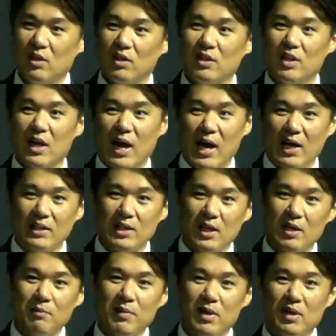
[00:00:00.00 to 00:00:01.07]
근데
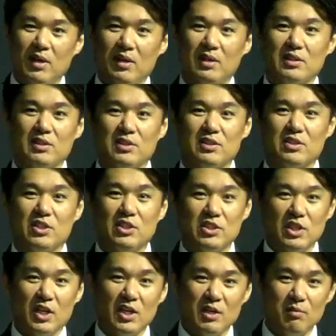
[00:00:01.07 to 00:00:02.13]
아담의
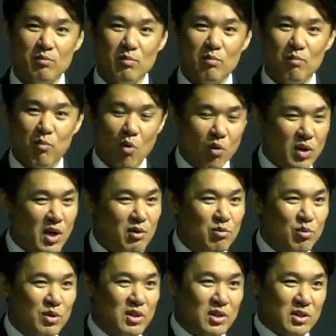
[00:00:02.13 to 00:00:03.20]
직장이
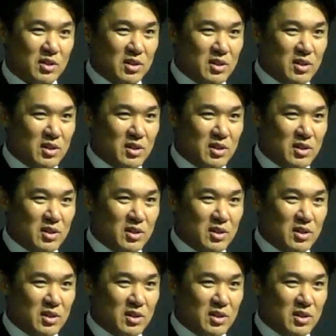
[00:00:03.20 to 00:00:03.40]
뭐라고 이렇게